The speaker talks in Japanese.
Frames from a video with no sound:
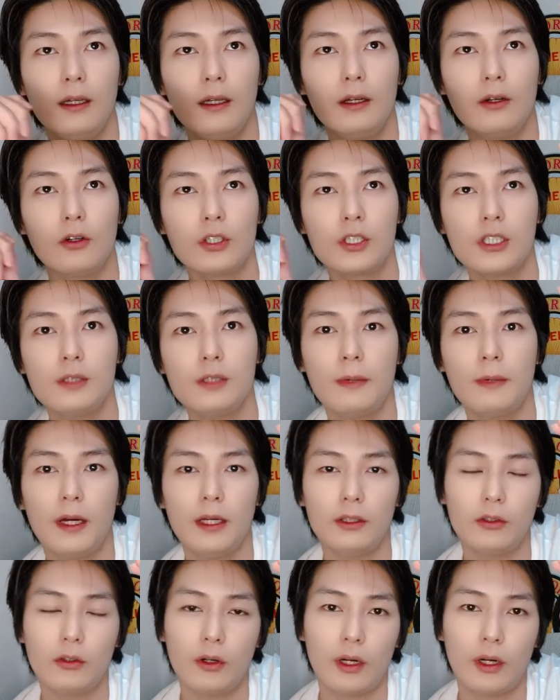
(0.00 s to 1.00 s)
お芝
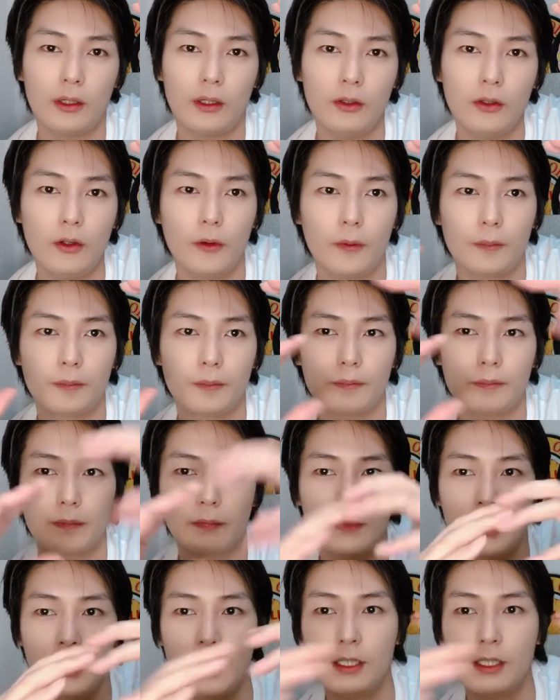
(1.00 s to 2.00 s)
居とかの
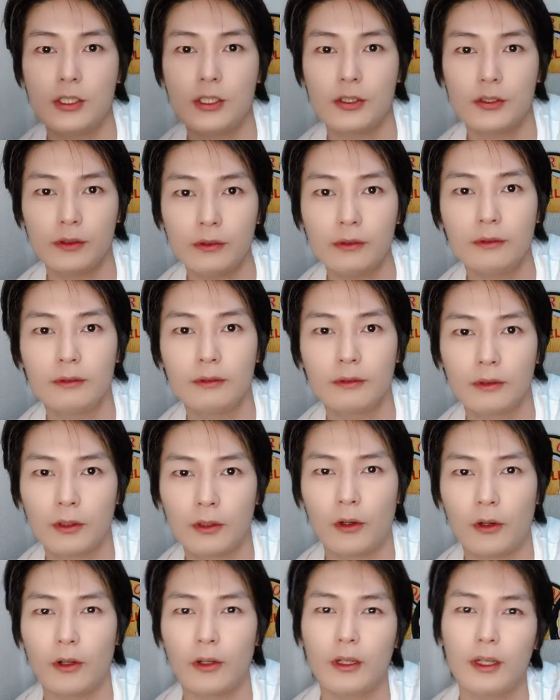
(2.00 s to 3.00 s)
基準
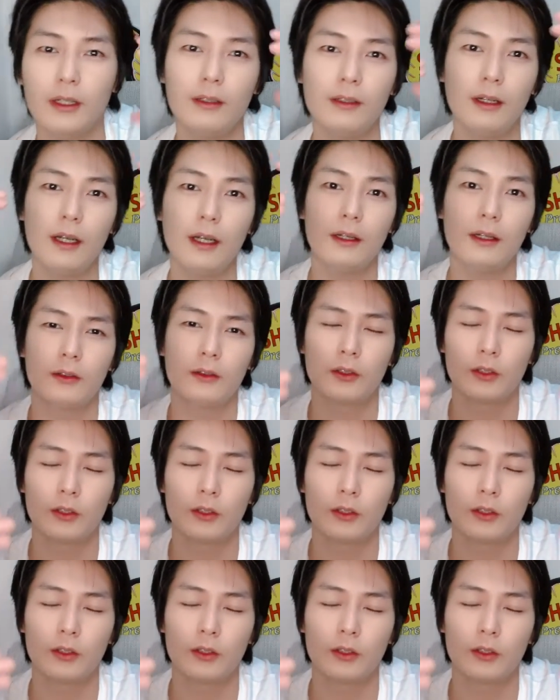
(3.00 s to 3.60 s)
これぐらい、